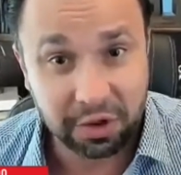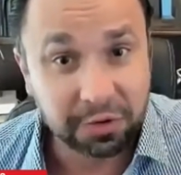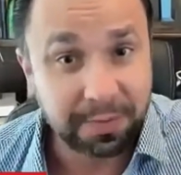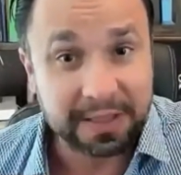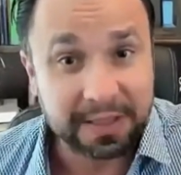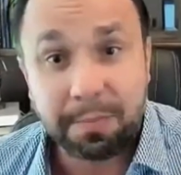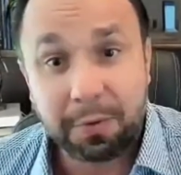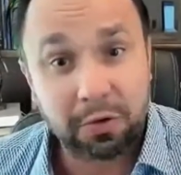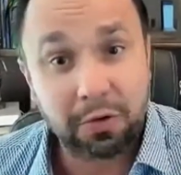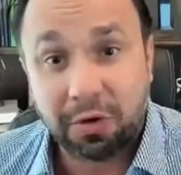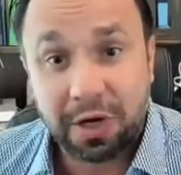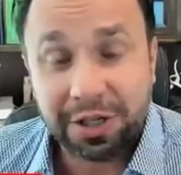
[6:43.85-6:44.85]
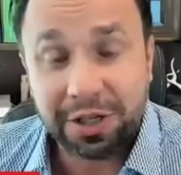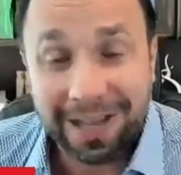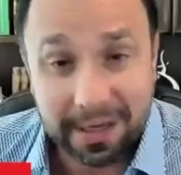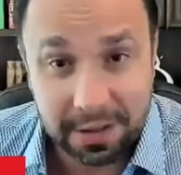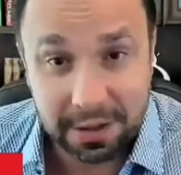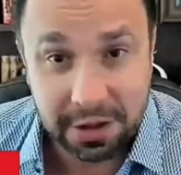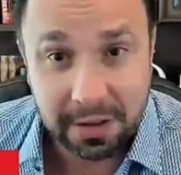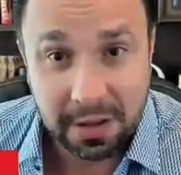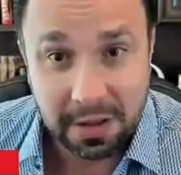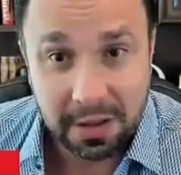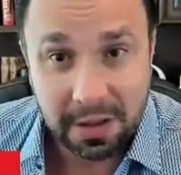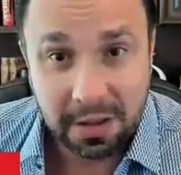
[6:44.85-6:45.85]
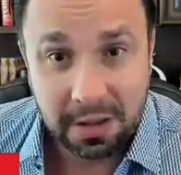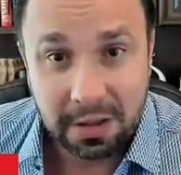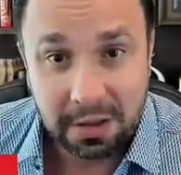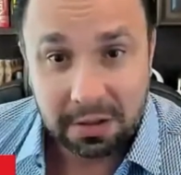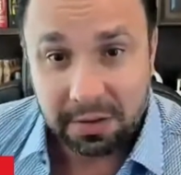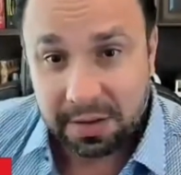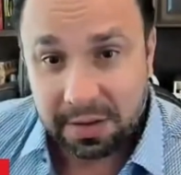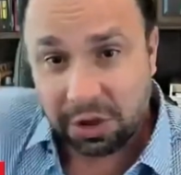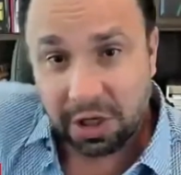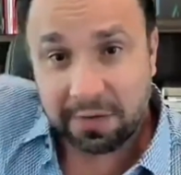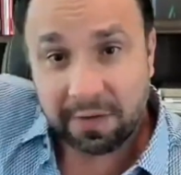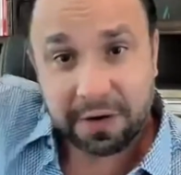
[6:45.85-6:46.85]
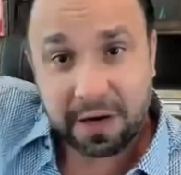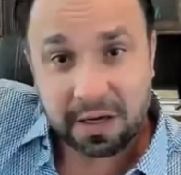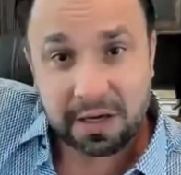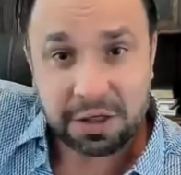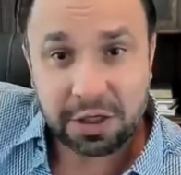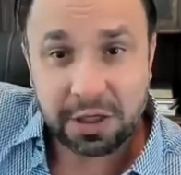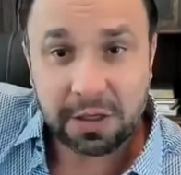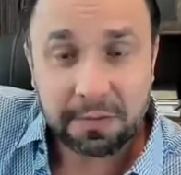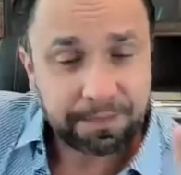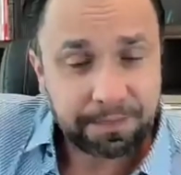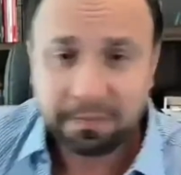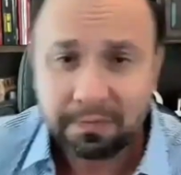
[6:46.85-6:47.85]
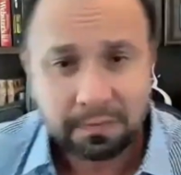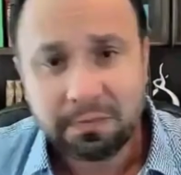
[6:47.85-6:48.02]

Unidos para ser a produtora de laranja. Então esse dinheiro vai ficar aqui na China